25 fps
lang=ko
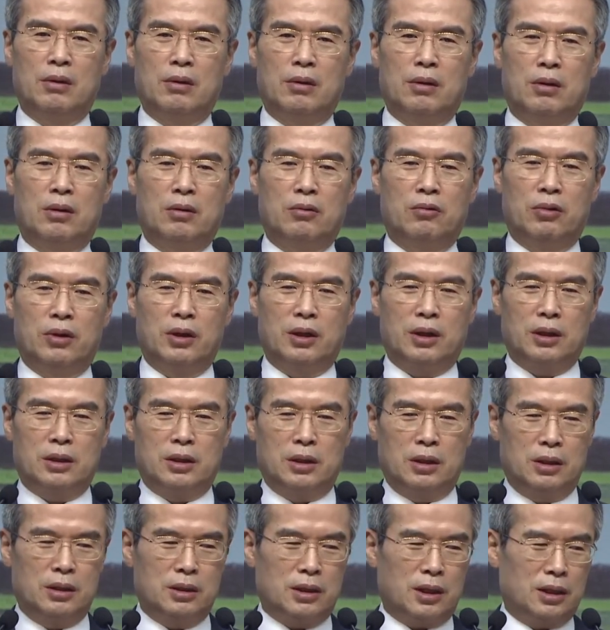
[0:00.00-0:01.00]
여러분, 우리가
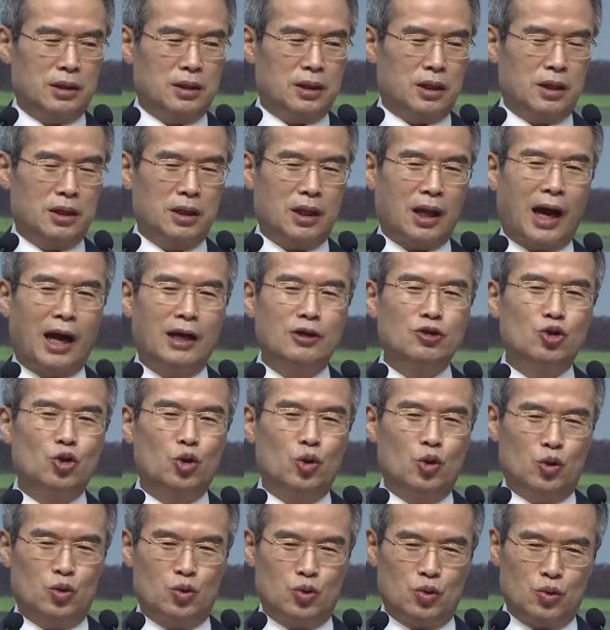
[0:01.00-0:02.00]
길을 달 때는 한
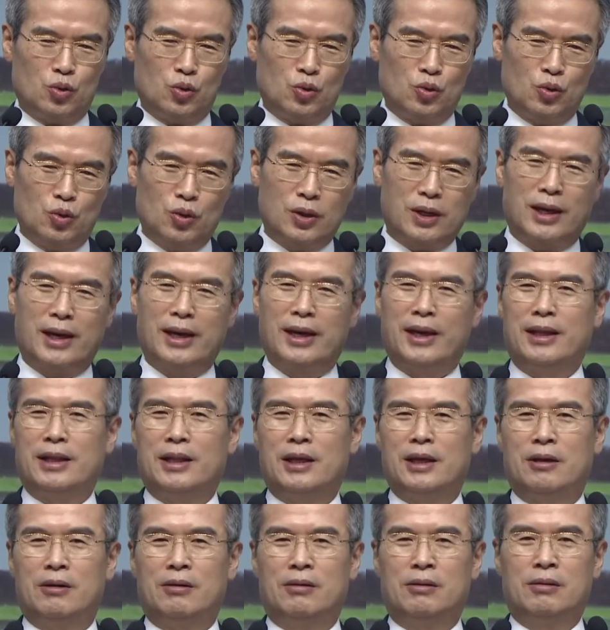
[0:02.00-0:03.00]
줄로 쭉 가야
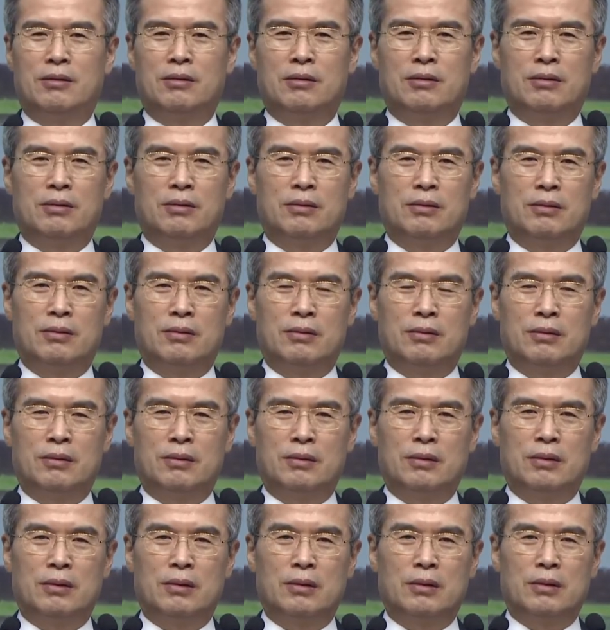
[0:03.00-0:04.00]
돼요.
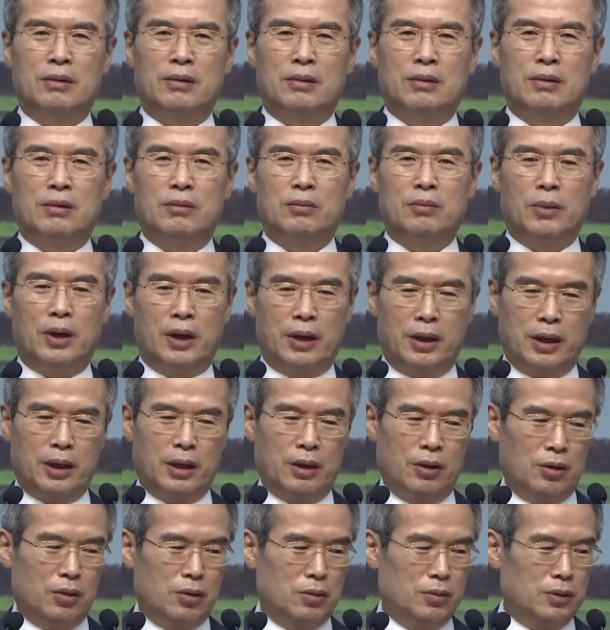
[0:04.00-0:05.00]

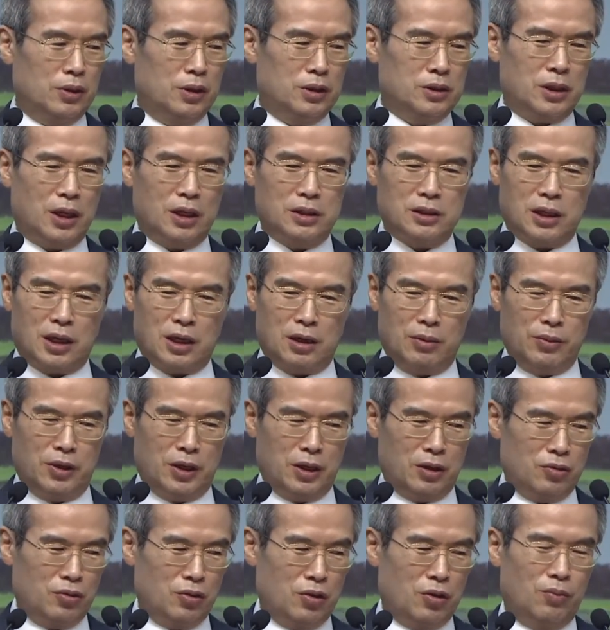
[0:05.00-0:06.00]
만약에 여러분이 세
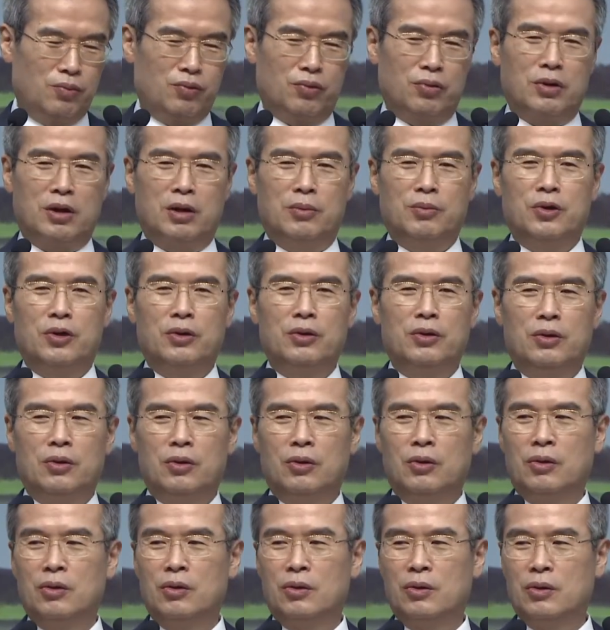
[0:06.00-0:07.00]
사람이라도 옆으로
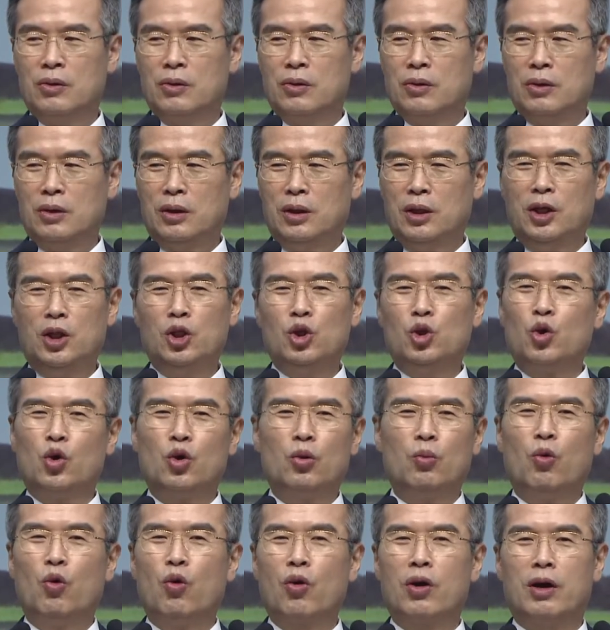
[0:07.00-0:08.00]
가면은요,
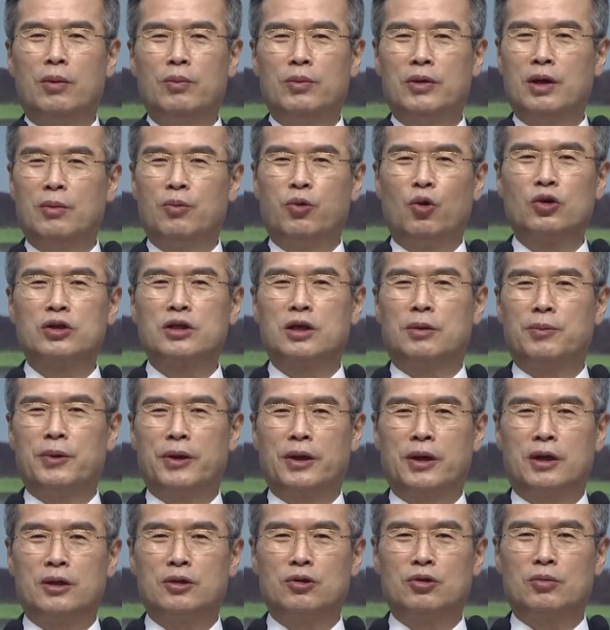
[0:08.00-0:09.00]
인도는 못 갑니다.
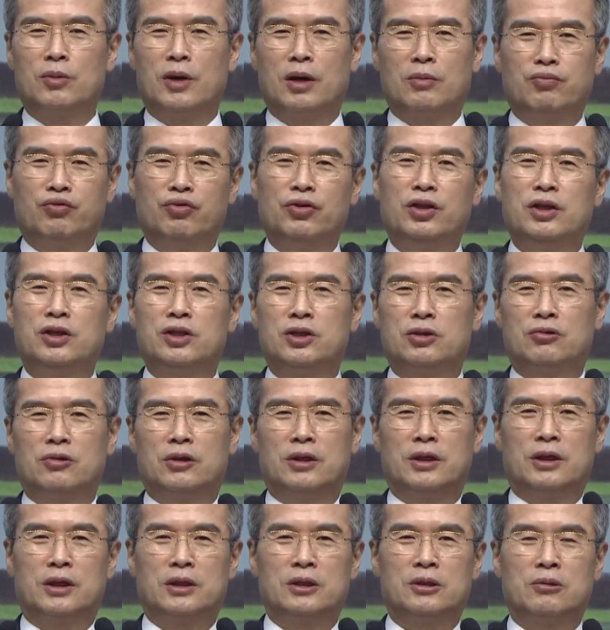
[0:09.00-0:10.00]
복잡해가지고, 막 부딪히고
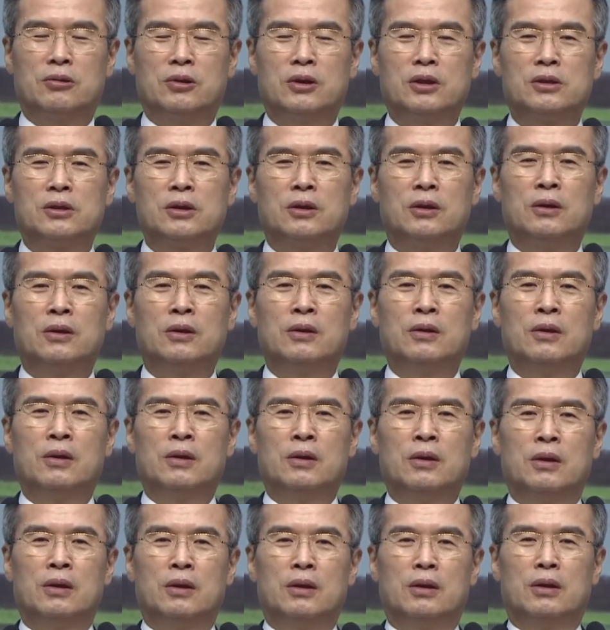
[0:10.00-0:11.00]
그래가지고. 그래서
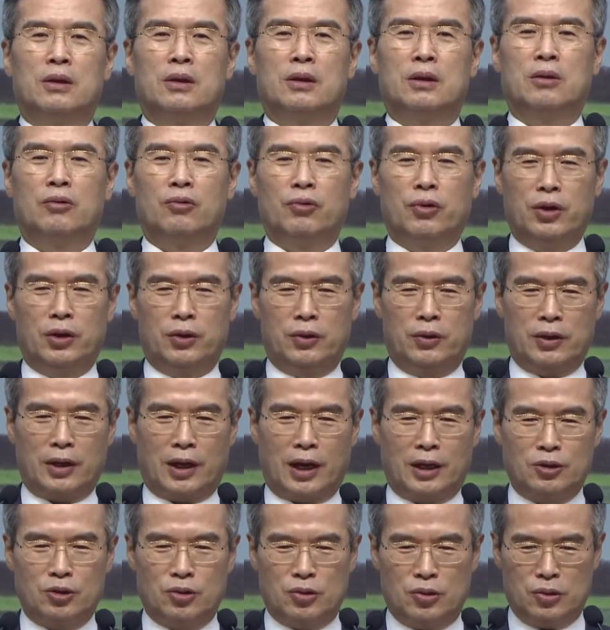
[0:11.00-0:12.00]
우리는
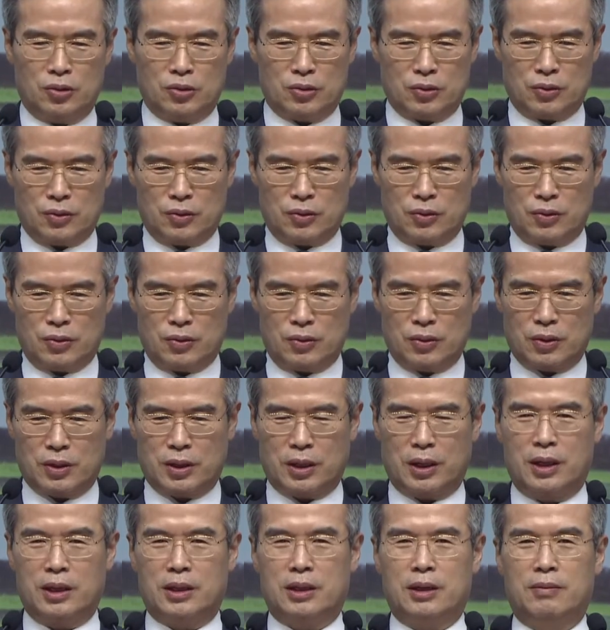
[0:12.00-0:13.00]
한 줄로 쭉
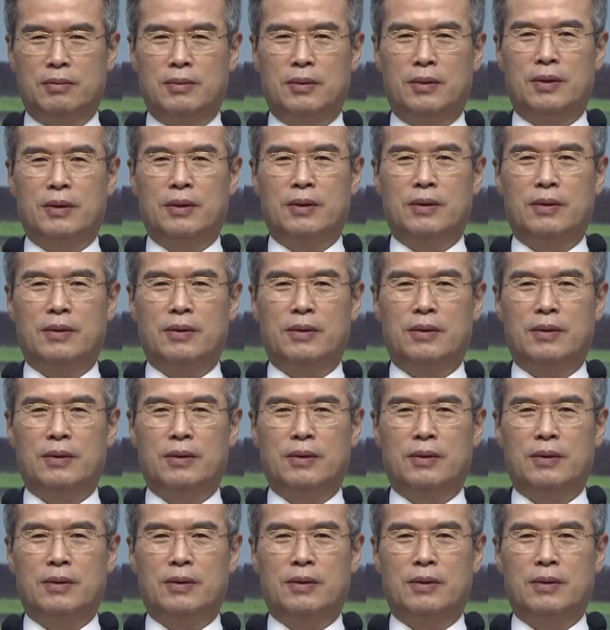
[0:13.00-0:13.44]
가야 됩니다.